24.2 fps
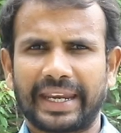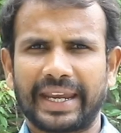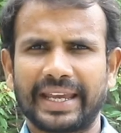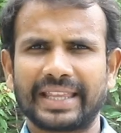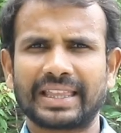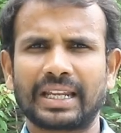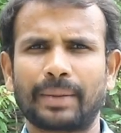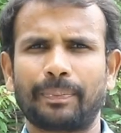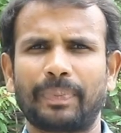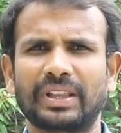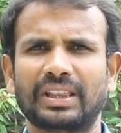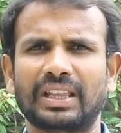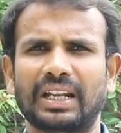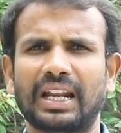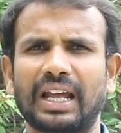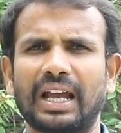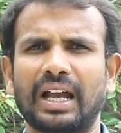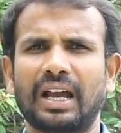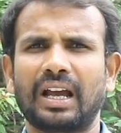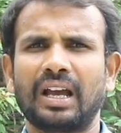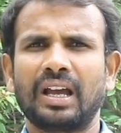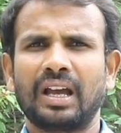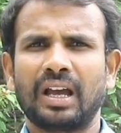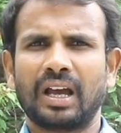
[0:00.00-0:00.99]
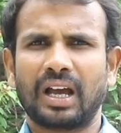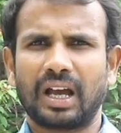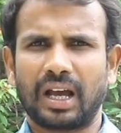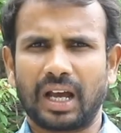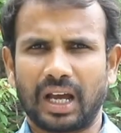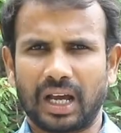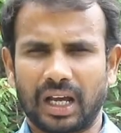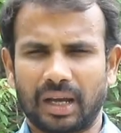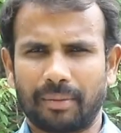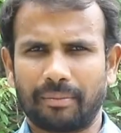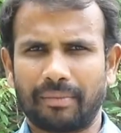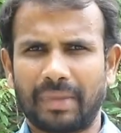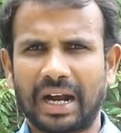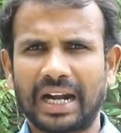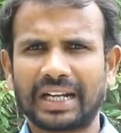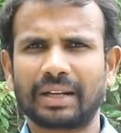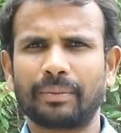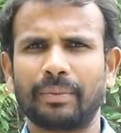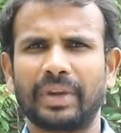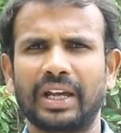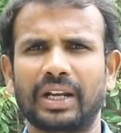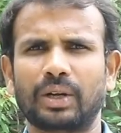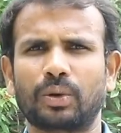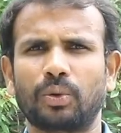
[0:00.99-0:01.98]
కేంద్ర పెద్దల మాట
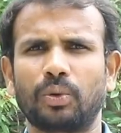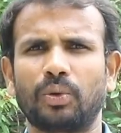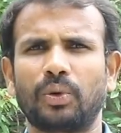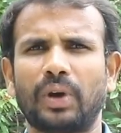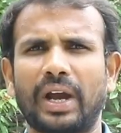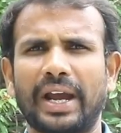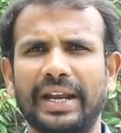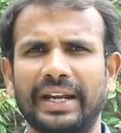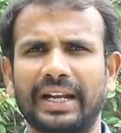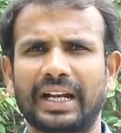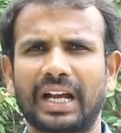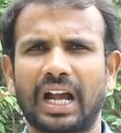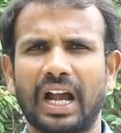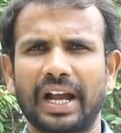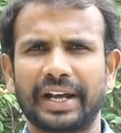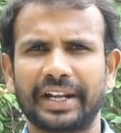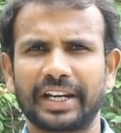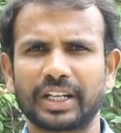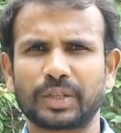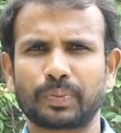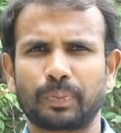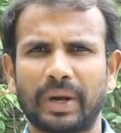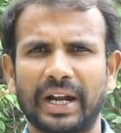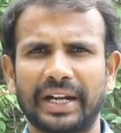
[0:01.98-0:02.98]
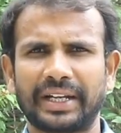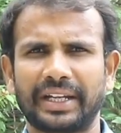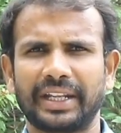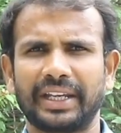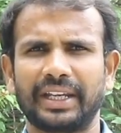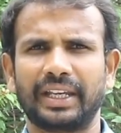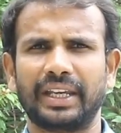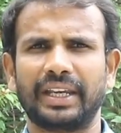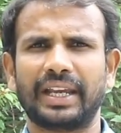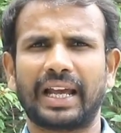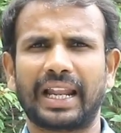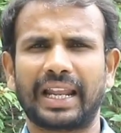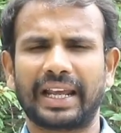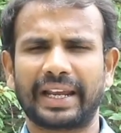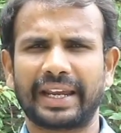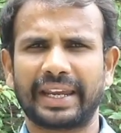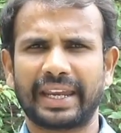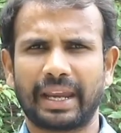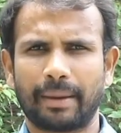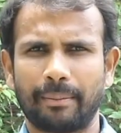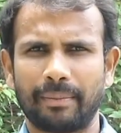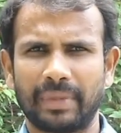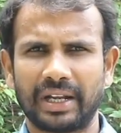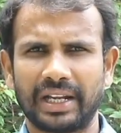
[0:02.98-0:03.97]
మేరకు ఆయన కాంగ్రెస్ పార్టీకి అలాగే
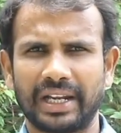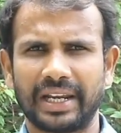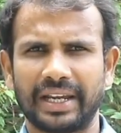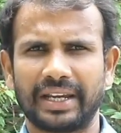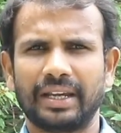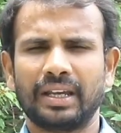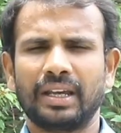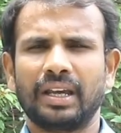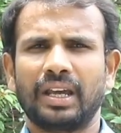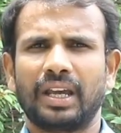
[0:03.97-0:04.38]
ఎమ్మెల్యే